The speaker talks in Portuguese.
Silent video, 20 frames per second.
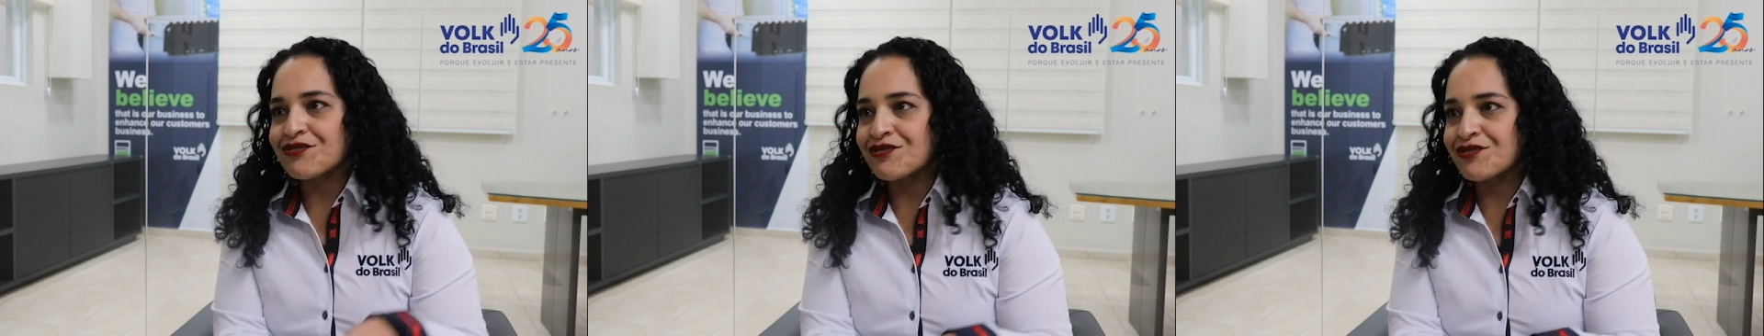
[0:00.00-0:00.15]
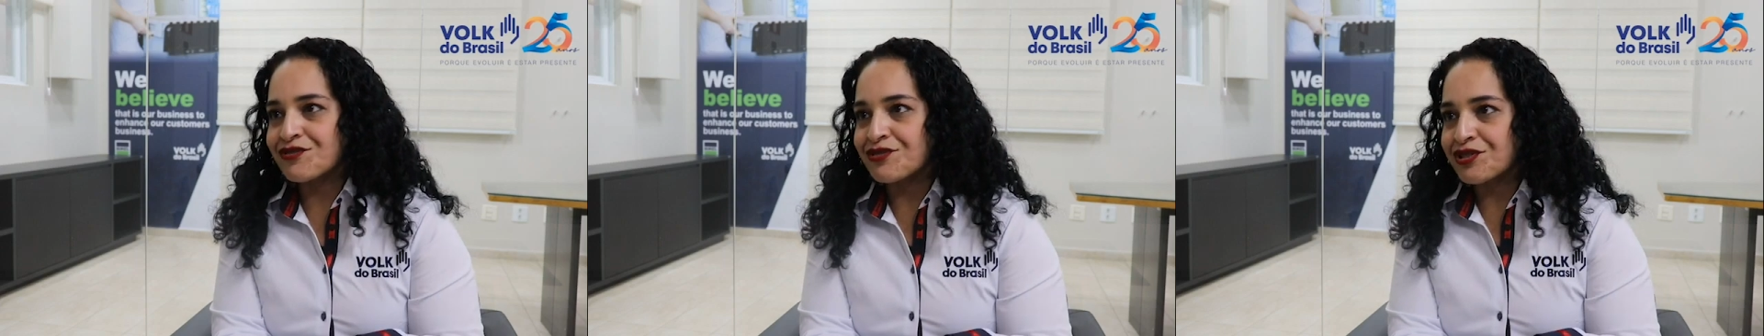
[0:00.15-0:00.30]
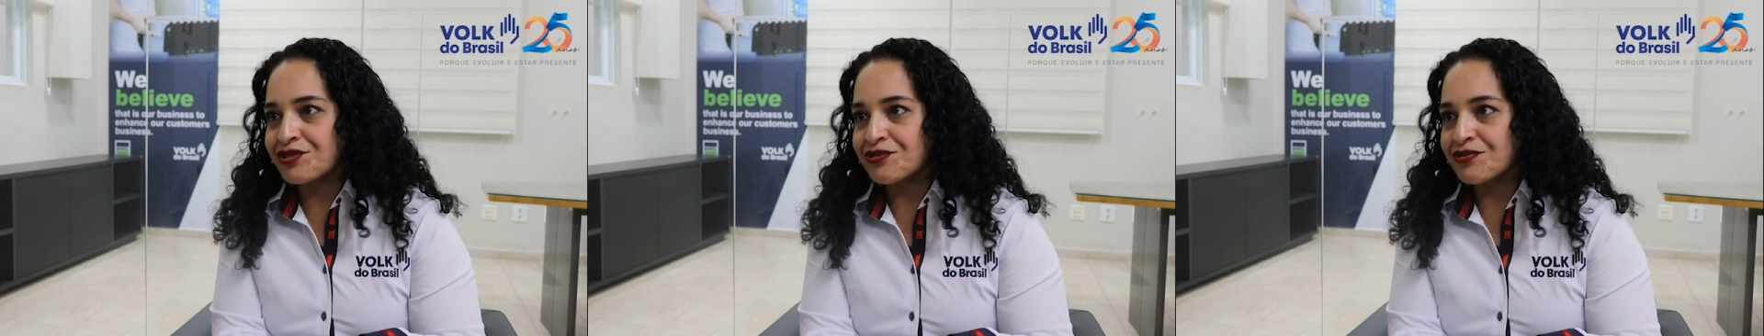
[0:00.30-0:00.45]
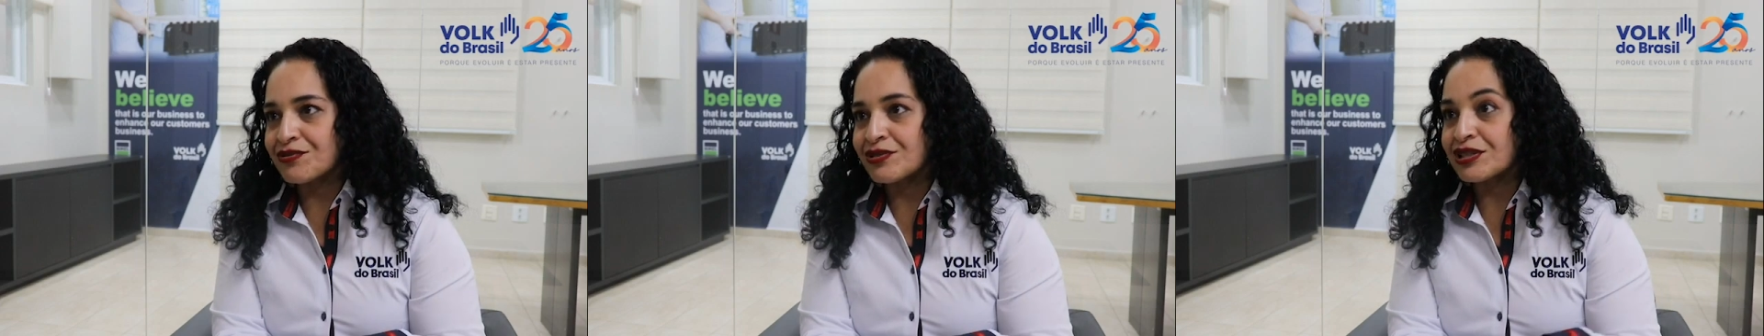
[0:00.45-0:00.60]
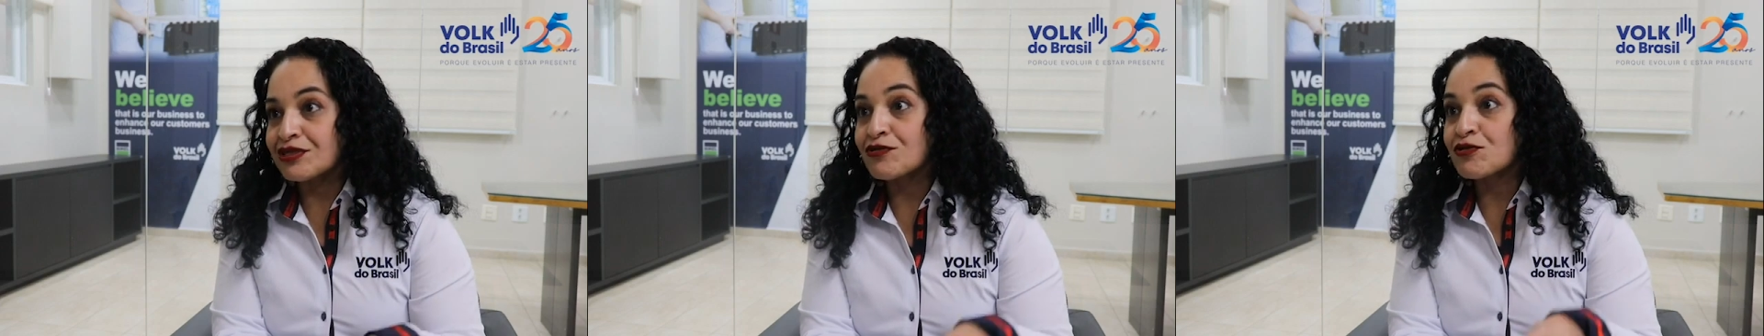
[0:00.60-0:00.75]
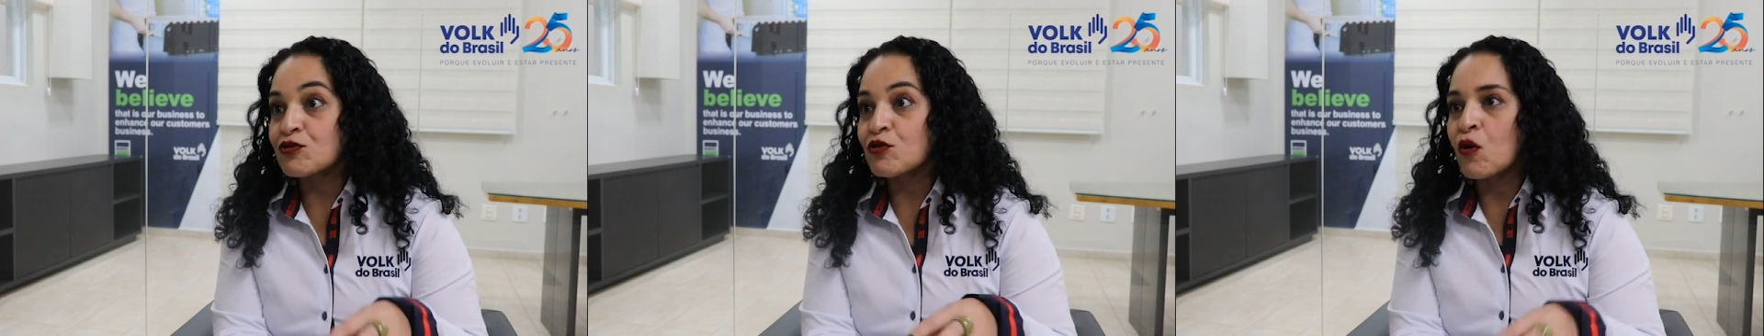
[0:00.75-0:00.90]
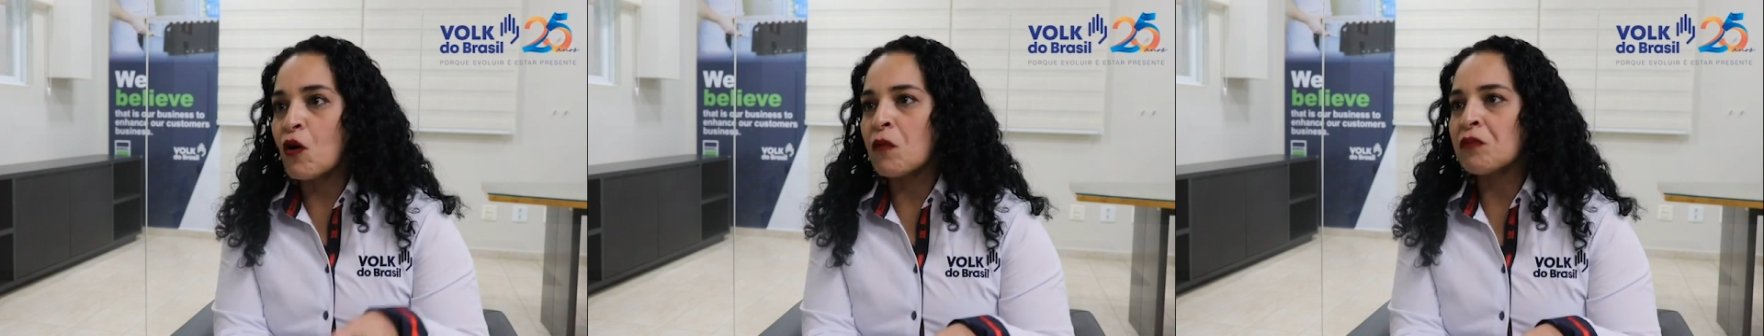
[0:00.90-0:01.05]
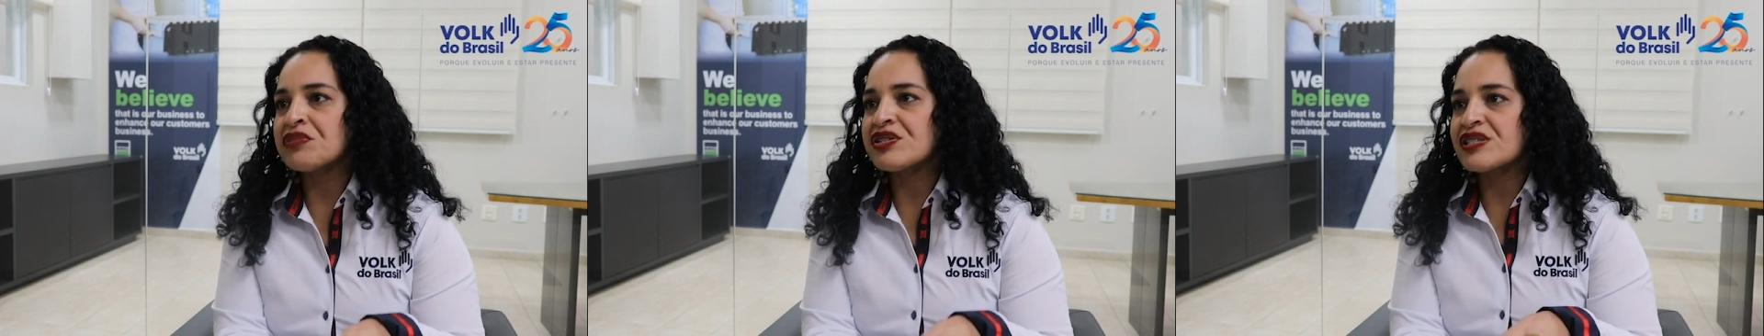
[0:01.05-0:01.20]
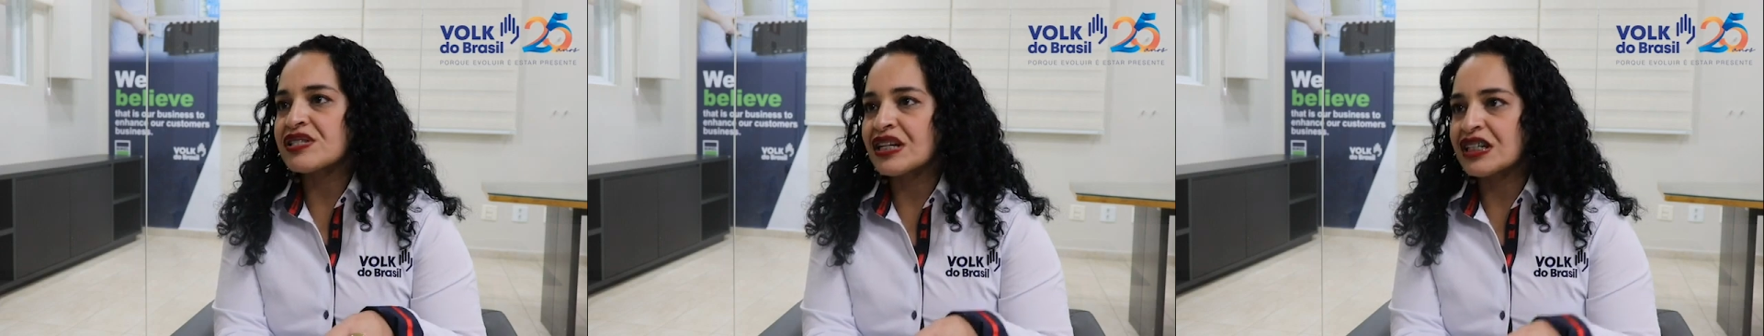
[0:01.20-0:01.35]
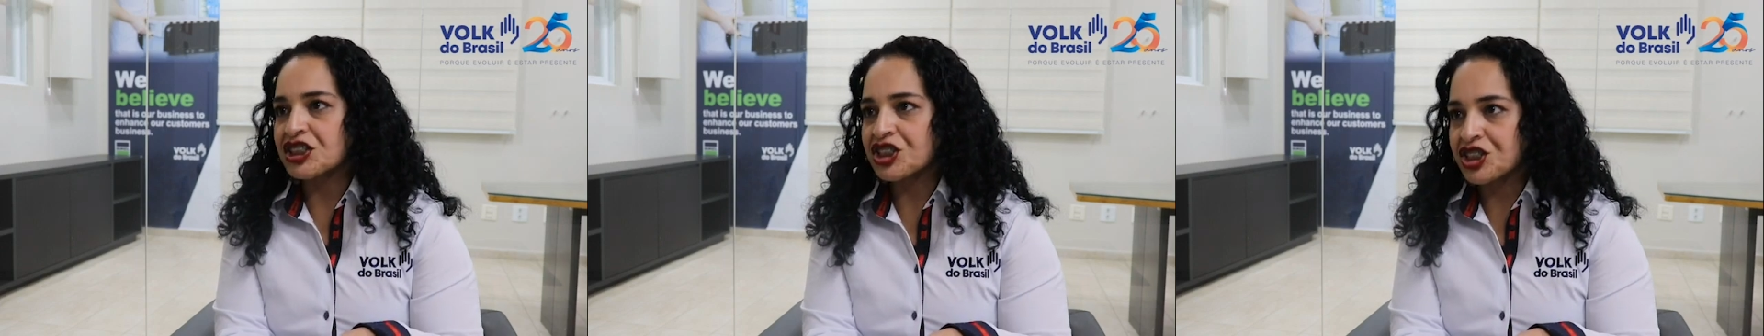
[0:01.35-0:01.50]
18 anos como
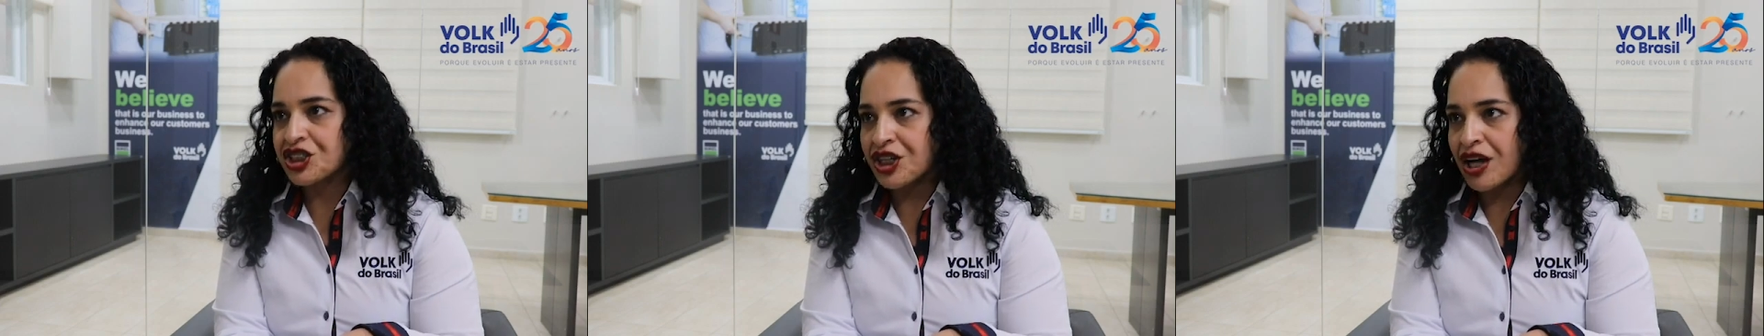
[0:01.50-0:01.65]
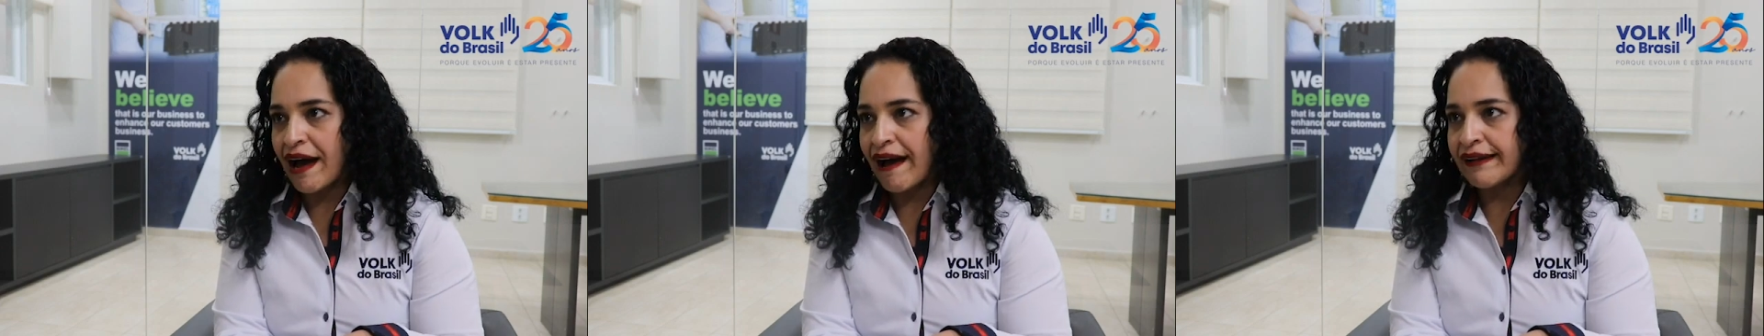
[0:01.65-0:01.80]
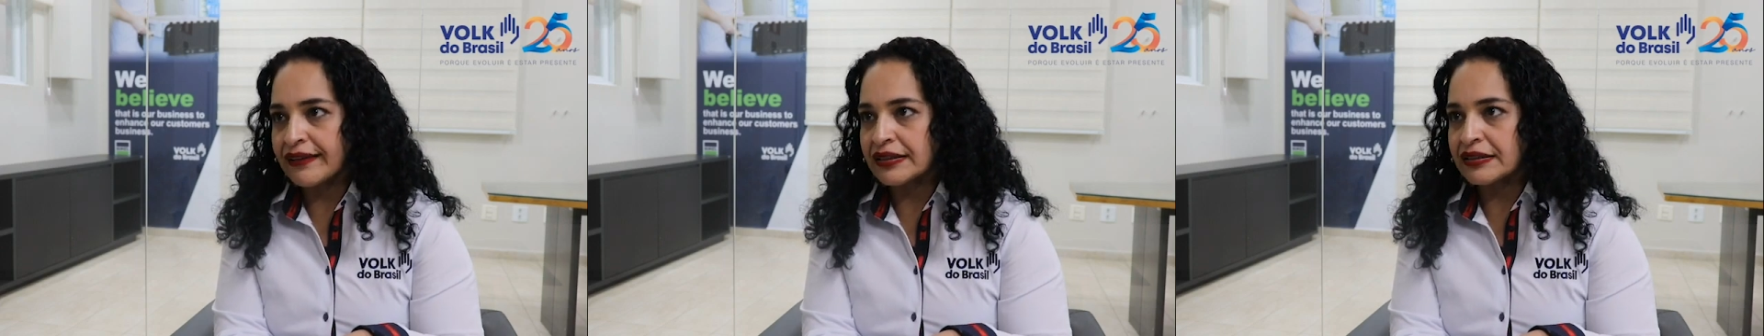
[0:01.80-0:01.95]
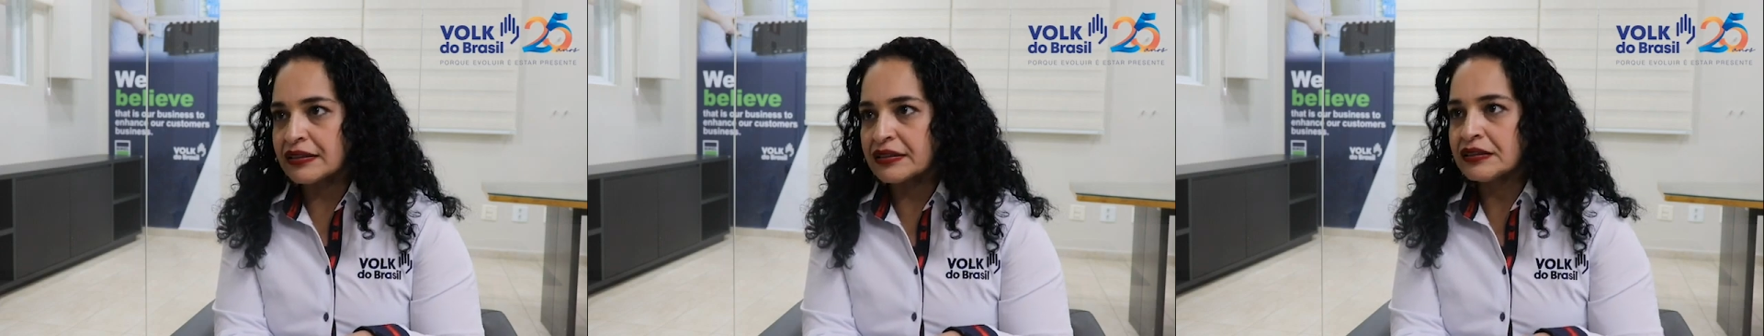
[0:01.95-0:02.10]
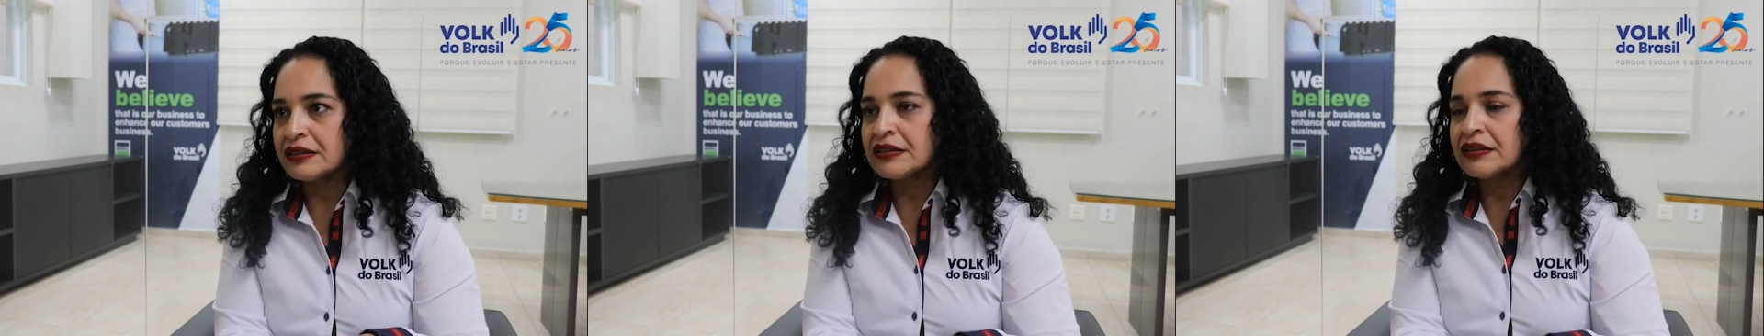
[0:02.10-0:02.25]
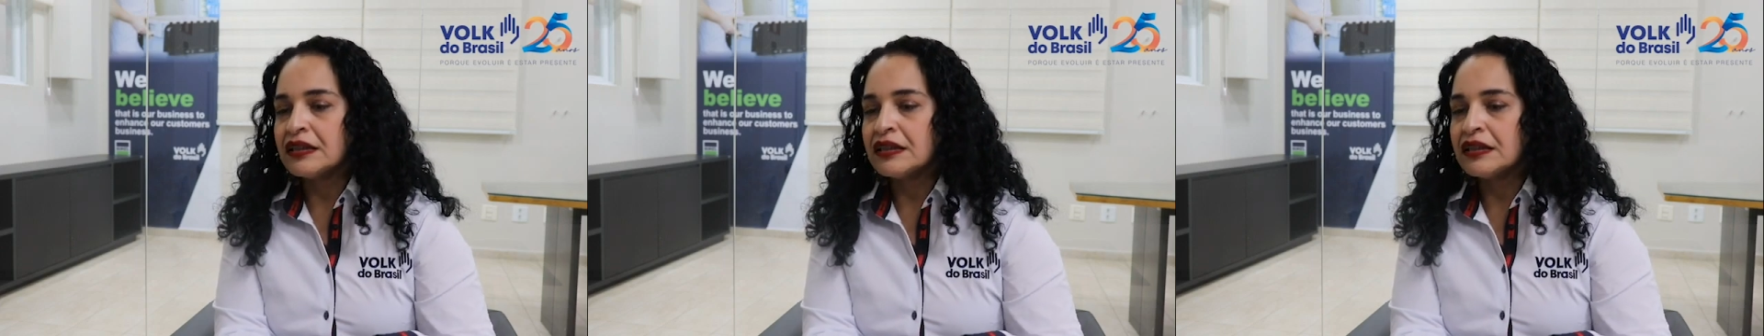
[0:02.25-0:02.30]
estagiária.